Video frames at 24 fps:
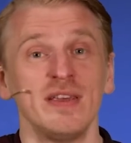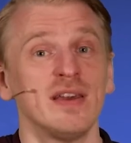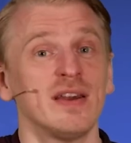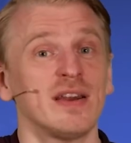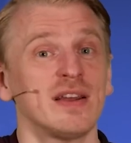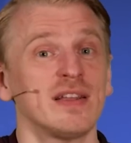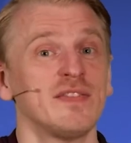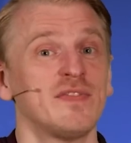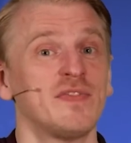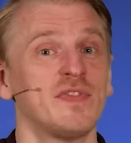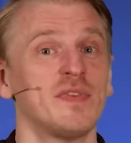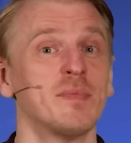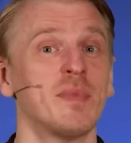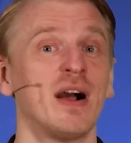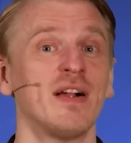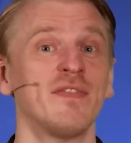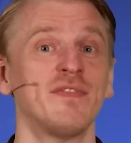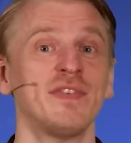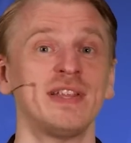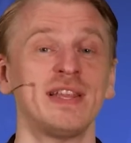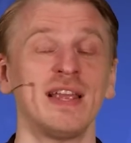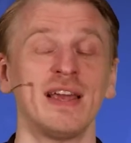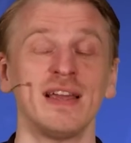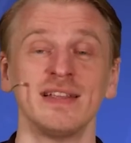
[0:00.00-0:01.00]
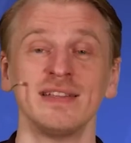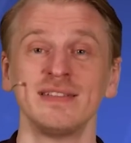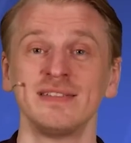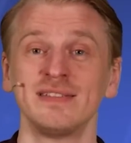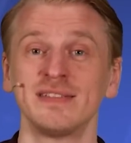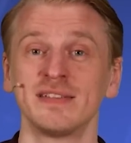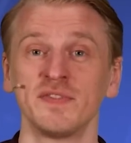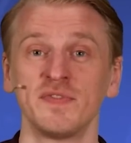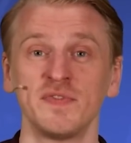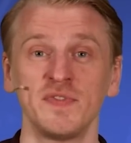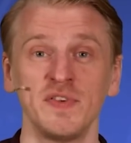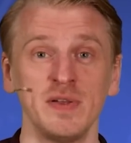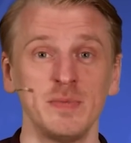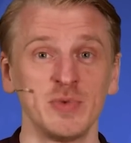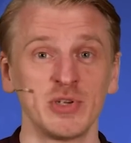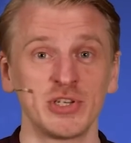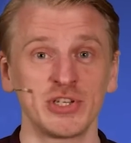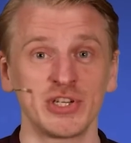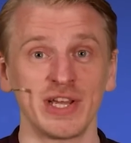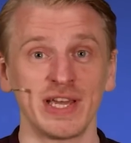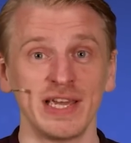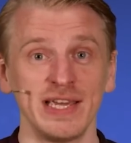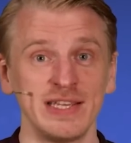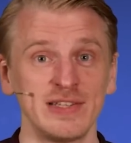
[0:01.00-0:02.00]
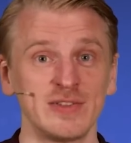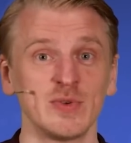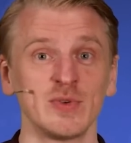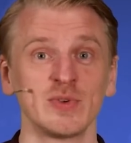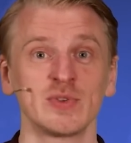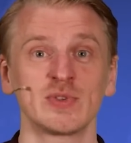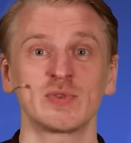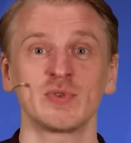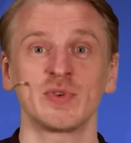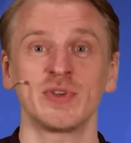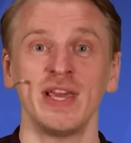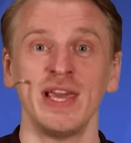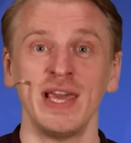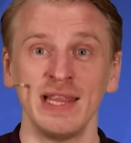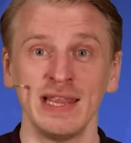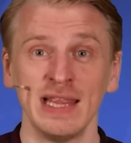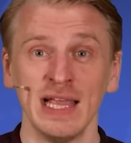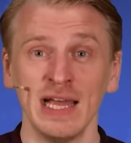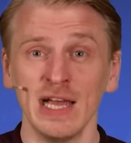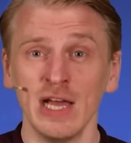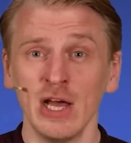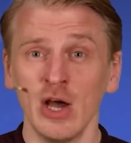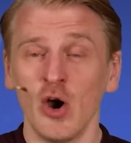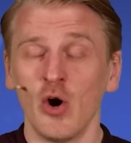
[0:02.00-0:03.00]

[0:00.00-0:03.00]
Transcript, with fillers: irgendwie mal wieder in diese filmische Richtung zu gehen.